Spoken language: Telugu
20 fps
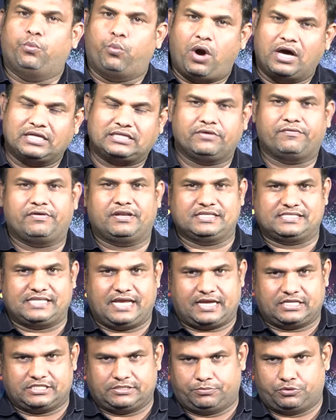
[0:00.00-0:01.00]
వాతావరణ
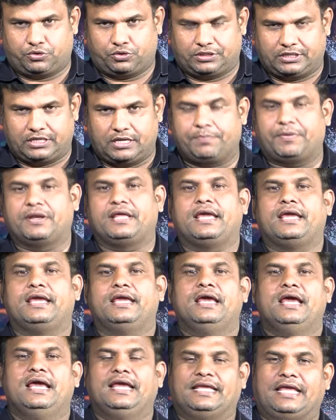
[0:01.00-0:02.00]
శాఖ చెబుతోంది ఇప్పటికే
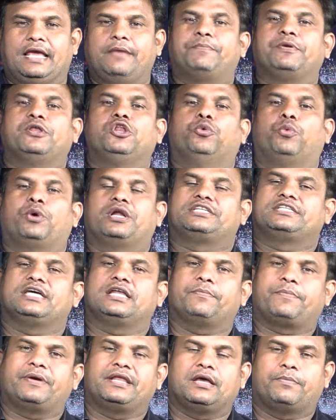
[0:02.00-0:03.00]
ఏపీలో
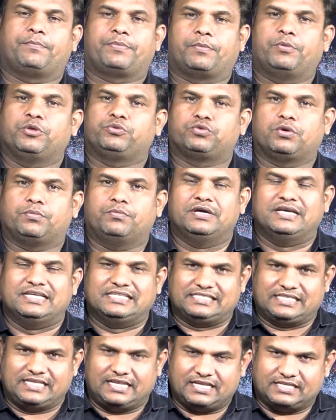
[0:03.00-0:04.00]
వర్షాలపైన ప్రభుత్వం
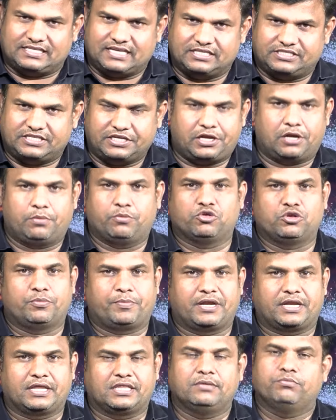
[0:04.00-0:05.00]
సీరియస్గా చర్యలు
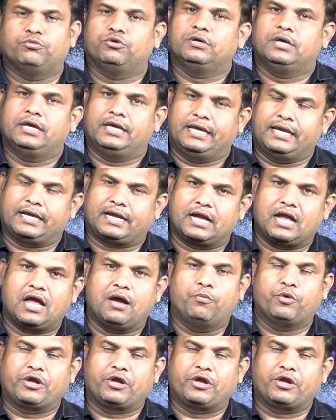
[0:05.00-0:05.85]
మొదలుపెట్టింది ఏకంగా